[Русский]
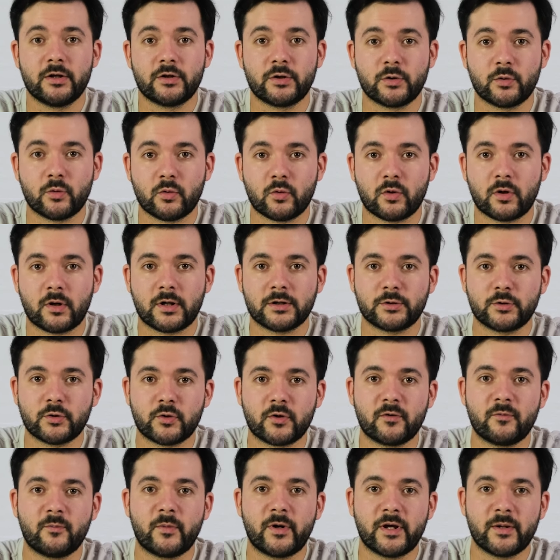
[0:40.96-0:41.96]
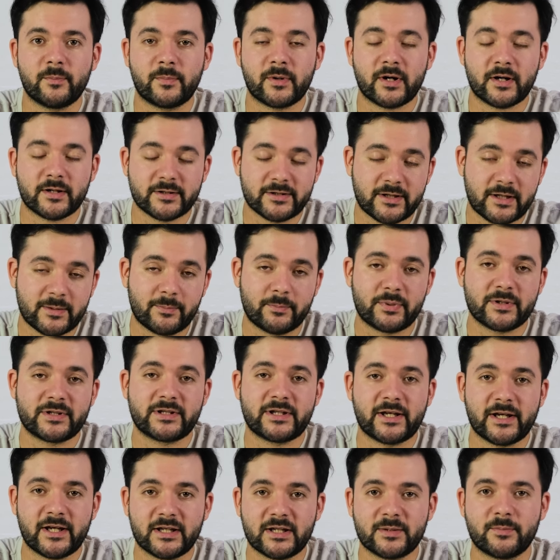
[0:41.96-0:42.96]
но который в моей практике
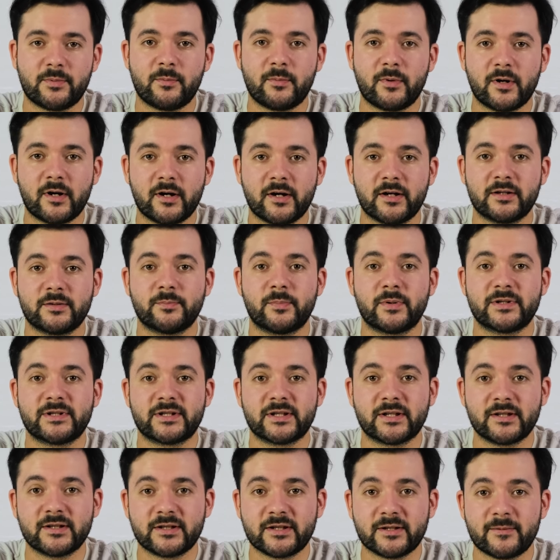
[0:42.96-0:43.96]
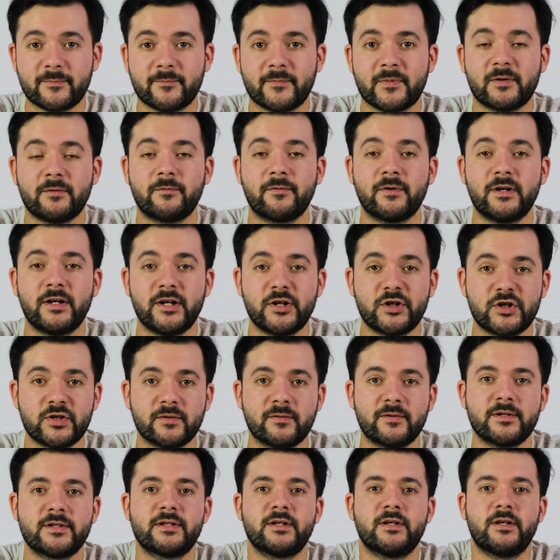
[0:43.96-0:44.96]
постоянно помогает пациентам
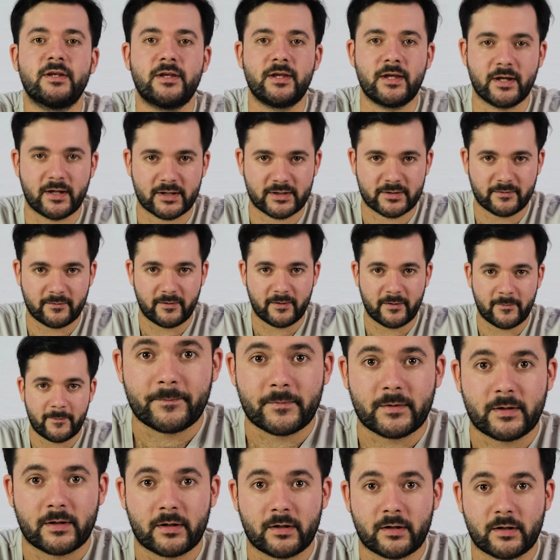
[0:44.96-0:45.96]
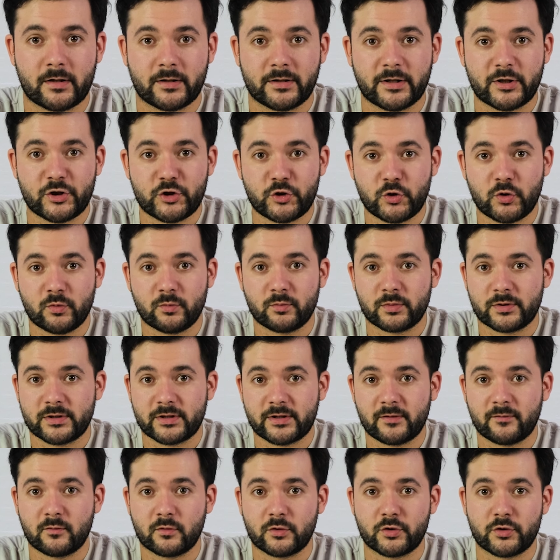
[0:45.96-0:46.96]
вылечивать язвы. А, начнем с
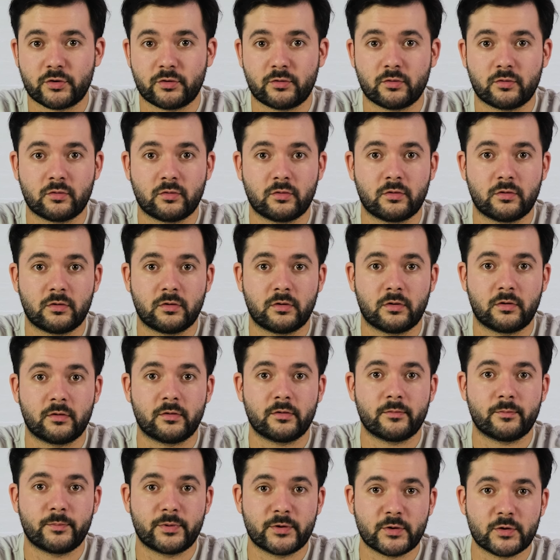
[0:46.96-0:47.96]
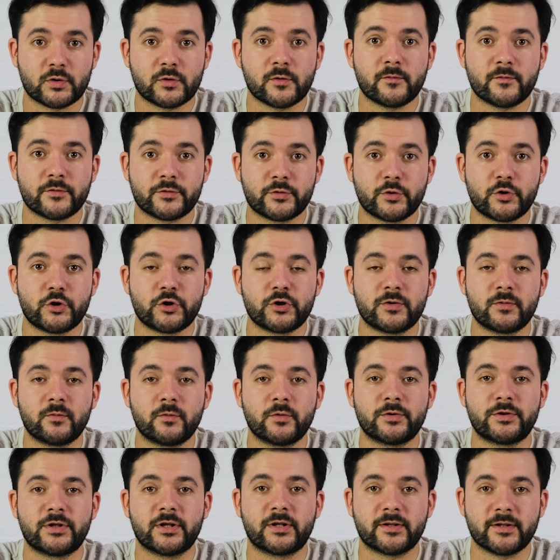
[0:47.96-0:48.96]
того, что, безусловно,
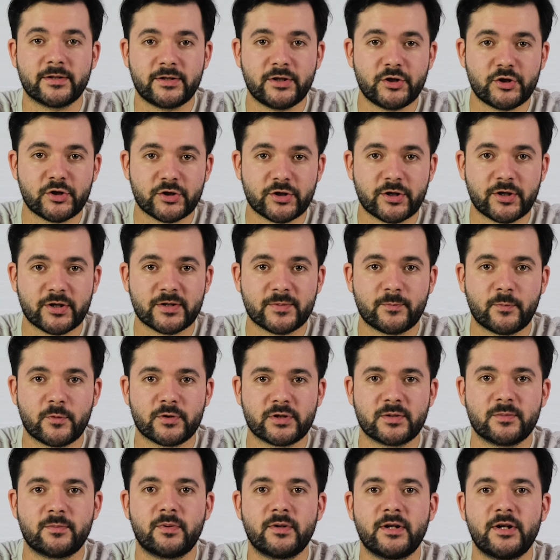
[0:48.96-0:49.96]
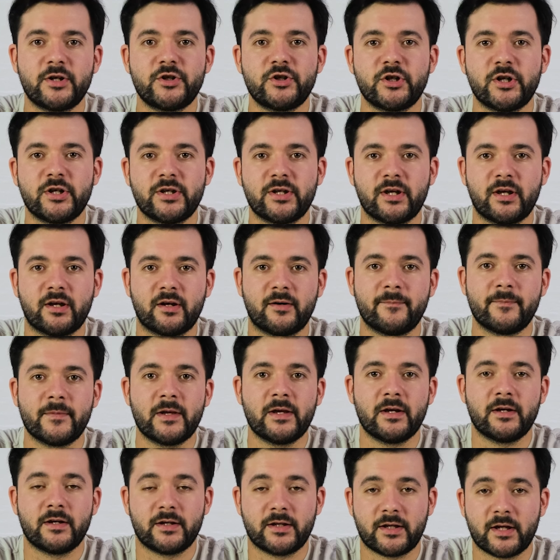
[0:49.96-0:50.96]
существуют и классические способы лечения
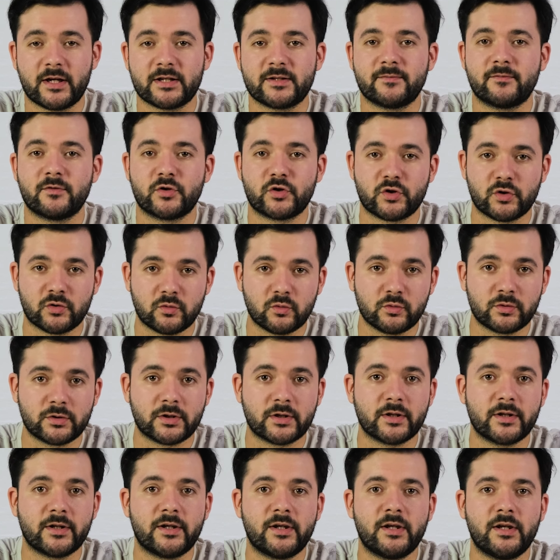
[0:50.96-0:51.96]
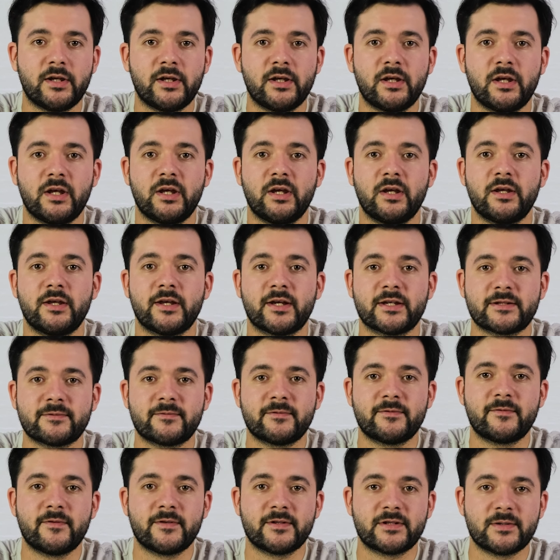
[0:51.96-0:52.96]
язвы желудка и язвы
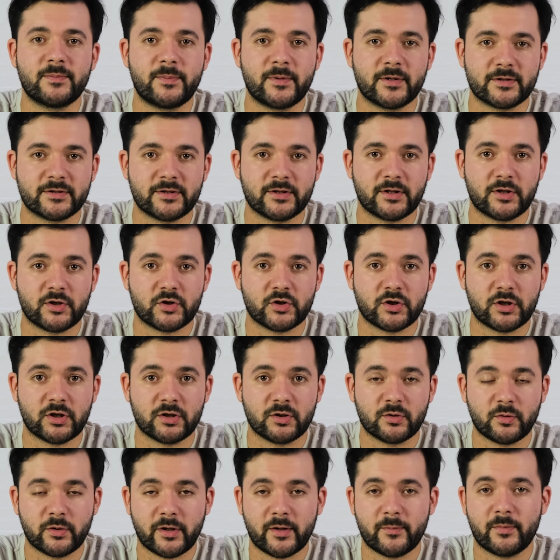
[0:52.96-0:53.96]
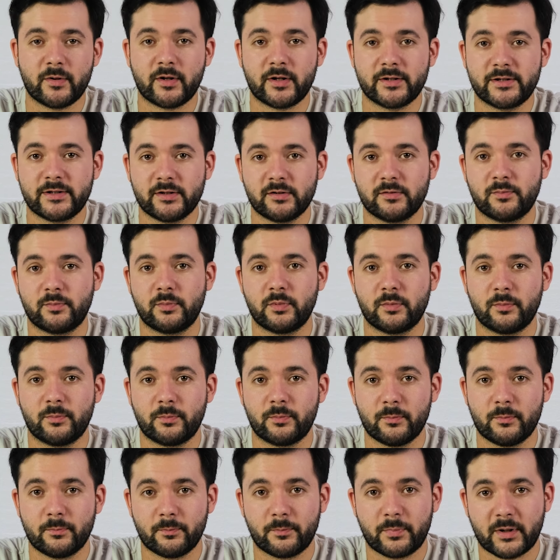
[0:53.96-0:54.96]
двенадцатиперстной кишки, но я бы хотел
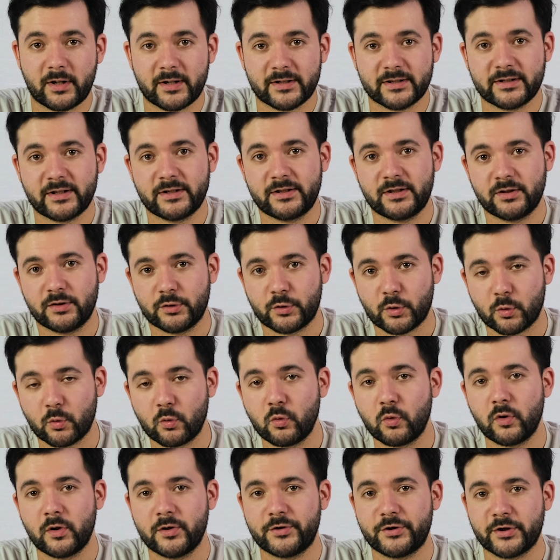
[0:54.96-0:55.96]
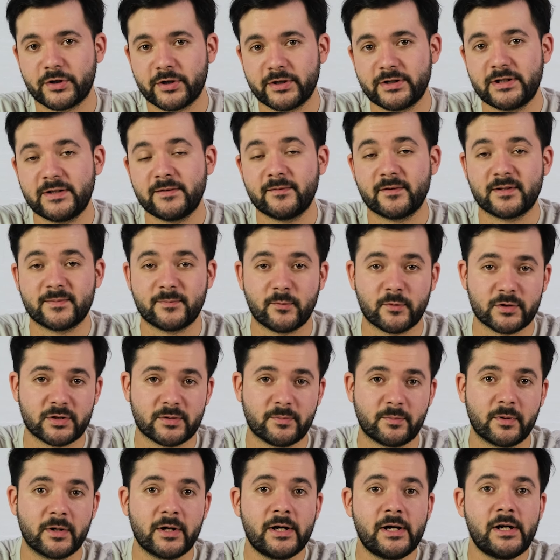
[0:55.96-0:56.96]
показать другой альтернативный
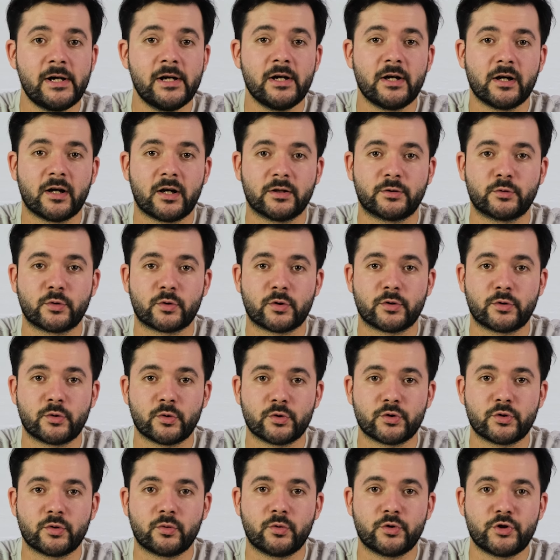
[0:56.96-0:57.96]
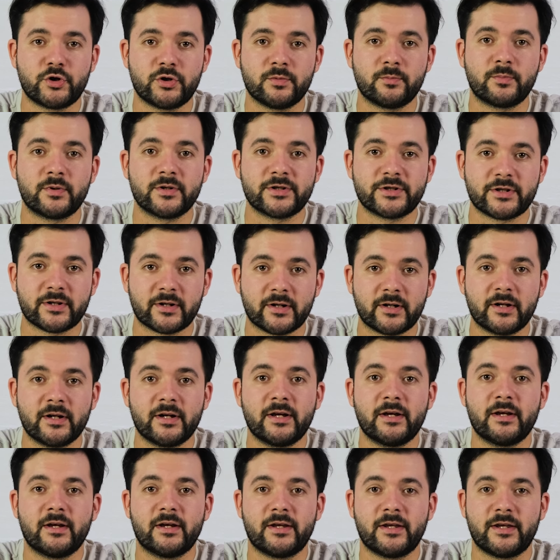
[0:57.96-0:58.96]
способ, который тоже очень быстро
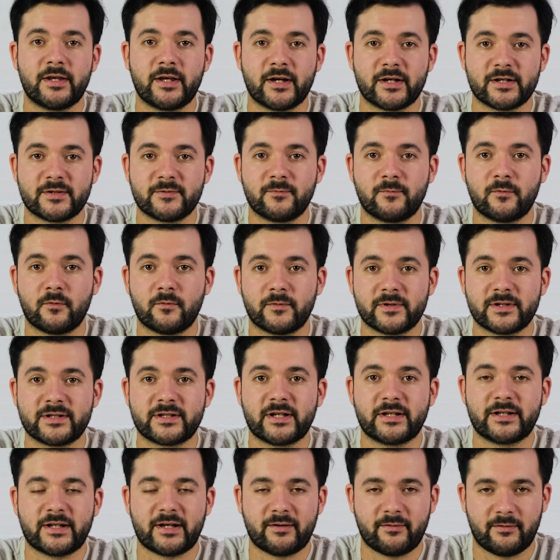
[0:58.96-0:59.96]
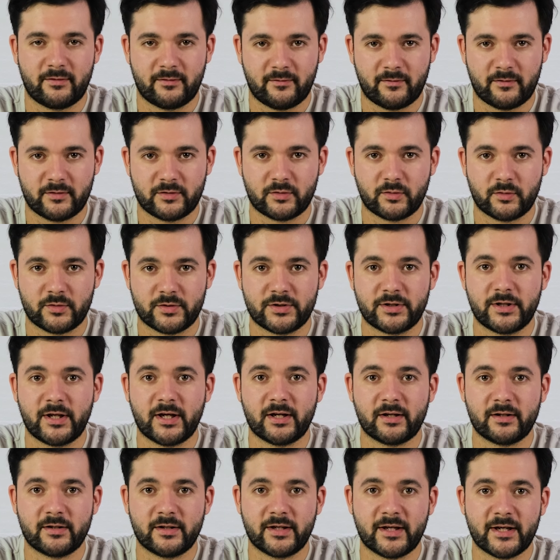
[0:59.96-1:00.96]
язву восстанавливает. То есть
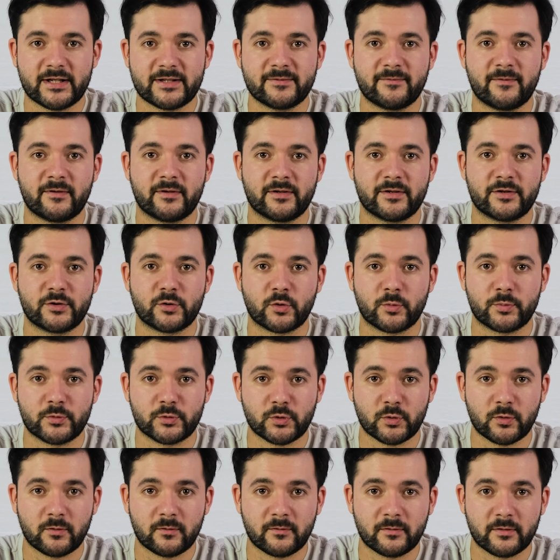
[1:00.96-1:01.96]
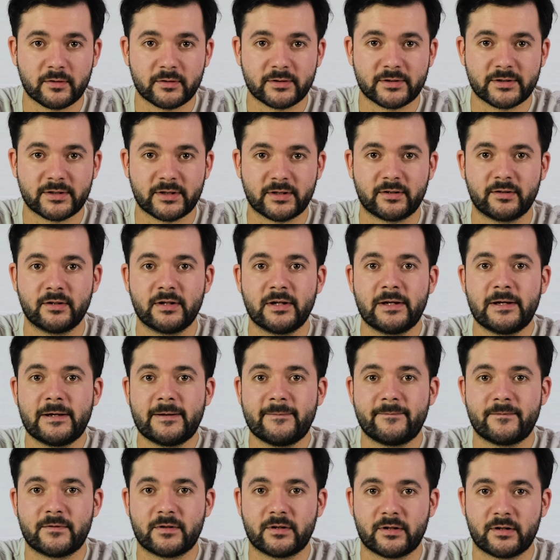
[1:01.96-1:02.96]
я, язва зарубцовывается
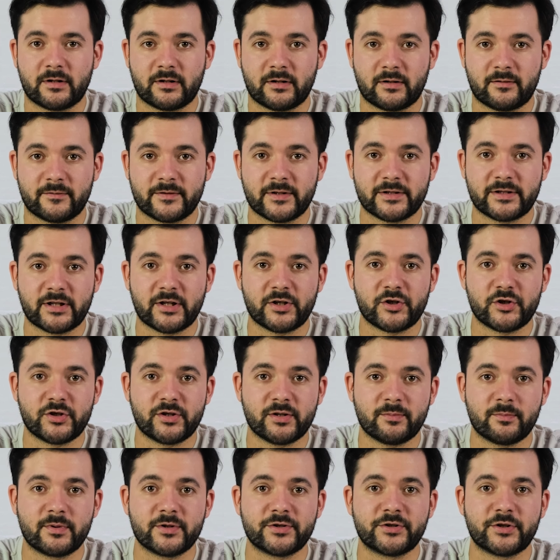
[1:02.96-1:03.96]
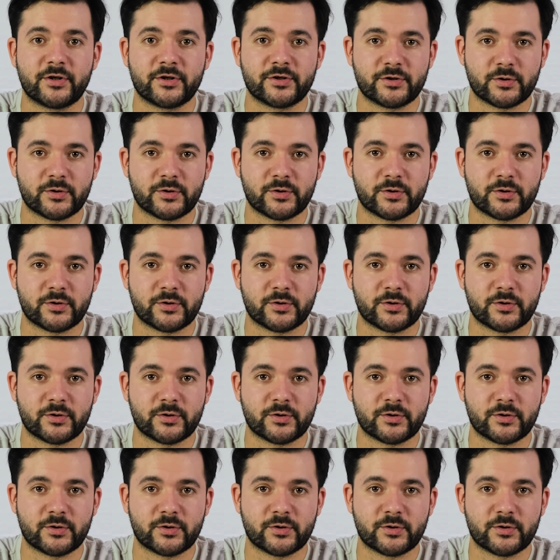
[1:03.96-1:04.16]
э, в достаточно быстрые